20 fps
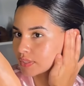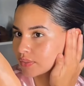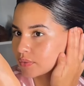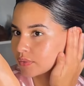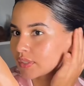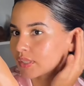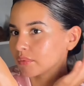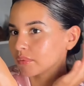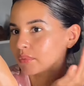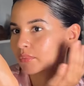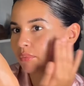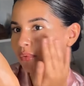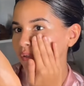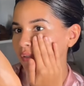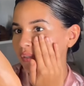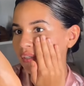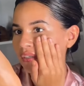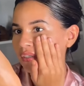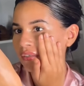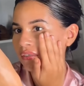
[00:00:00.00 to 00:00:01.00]
C'est ok mes
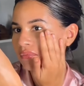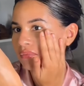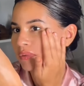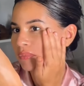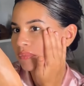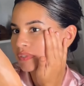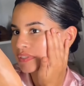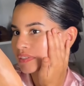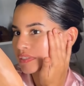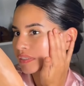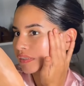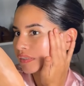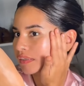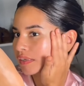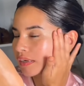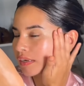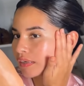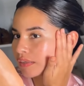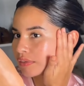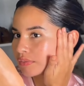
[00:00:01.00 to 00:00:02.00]
beautés, ma petite
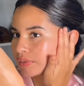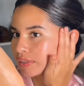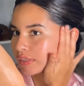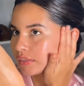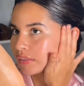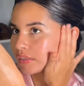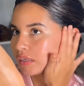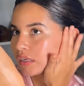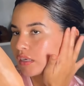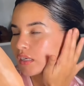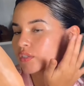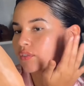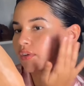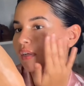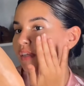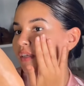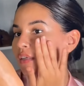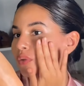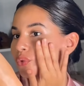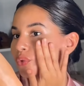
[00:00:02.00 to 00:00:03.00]
skincare elle est faite et là je
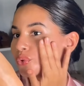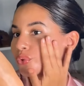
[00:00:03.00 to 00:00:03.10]
vais aller